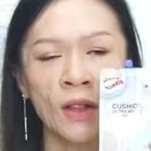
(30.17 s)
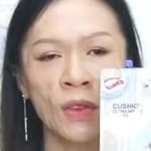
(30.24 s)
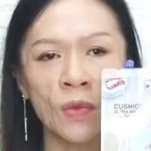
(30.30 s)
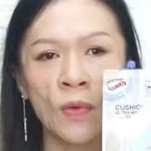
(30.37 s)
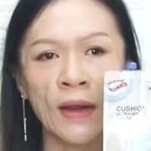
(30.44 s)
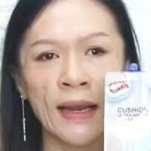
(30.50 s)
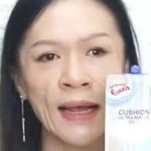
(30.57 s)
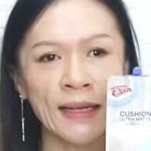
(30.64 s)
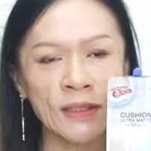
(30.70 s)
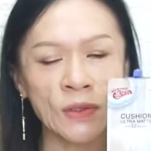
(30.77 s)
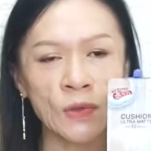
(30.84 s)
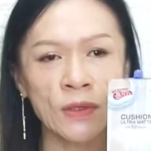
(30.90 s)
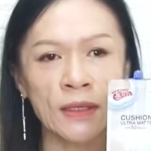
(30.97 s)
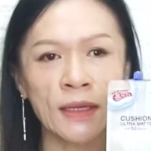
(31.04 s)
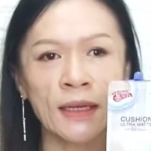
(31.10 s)
ตัวล่า
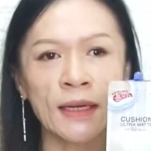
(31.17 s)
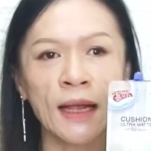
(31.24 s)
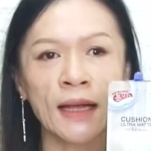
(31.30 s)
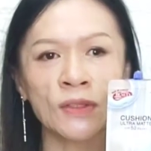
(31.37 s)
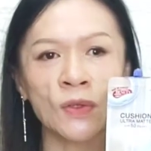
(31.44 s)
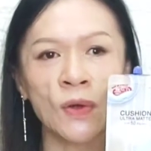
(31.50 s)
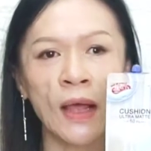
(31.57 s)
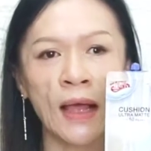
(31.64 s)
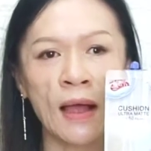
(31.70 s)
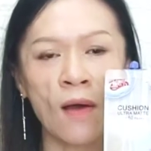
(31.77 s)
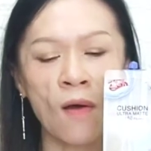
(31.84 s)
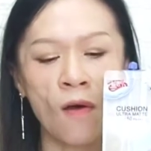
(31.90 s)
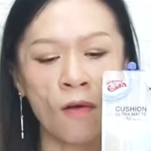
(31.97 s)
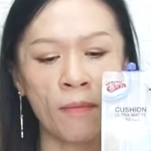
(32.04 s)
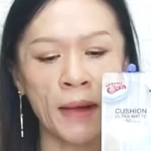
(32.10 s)
สุดที่ทาง Sola เขา
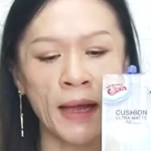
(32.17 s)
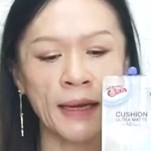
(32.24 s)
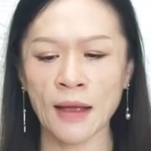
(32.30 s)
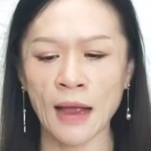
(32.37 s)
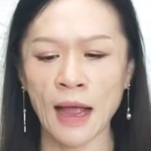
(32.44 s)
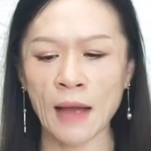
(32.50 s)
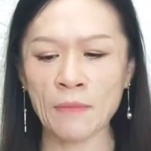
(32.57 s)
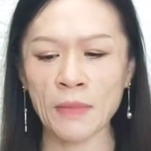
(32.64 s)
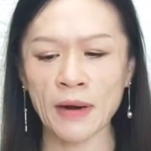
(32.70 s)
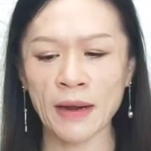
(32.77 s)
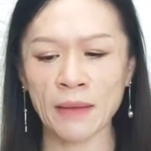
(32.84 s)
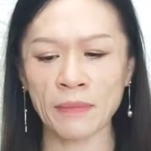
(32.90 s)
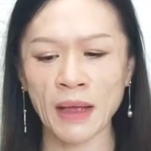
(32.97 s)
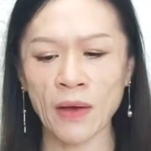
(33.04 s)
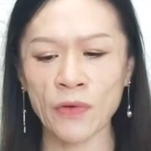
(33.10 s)
ออกมานะคะคำเคล
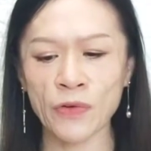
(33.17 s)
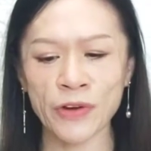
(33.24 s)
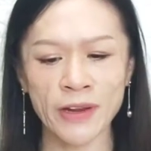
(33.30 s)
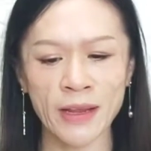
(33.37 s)
มเขา